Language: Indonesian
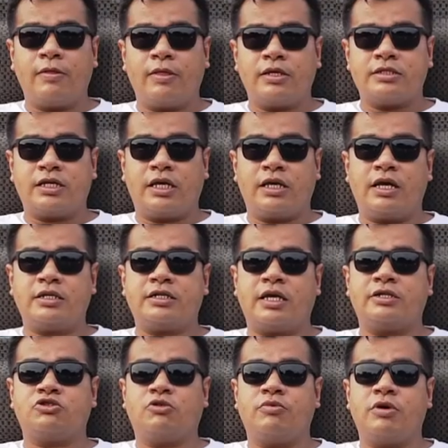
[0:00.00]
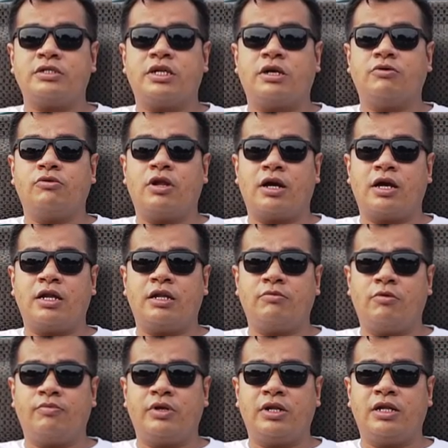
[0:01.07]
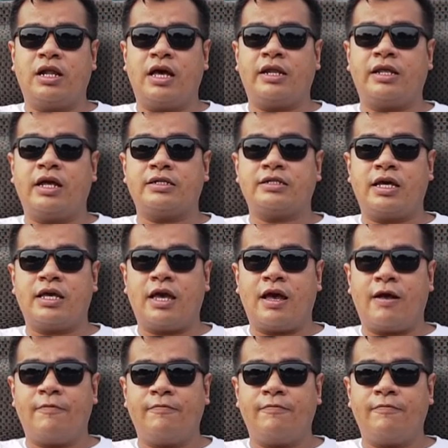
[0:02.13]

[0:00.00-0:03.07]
sehingga saya coba saya gunakan di mobil harian saya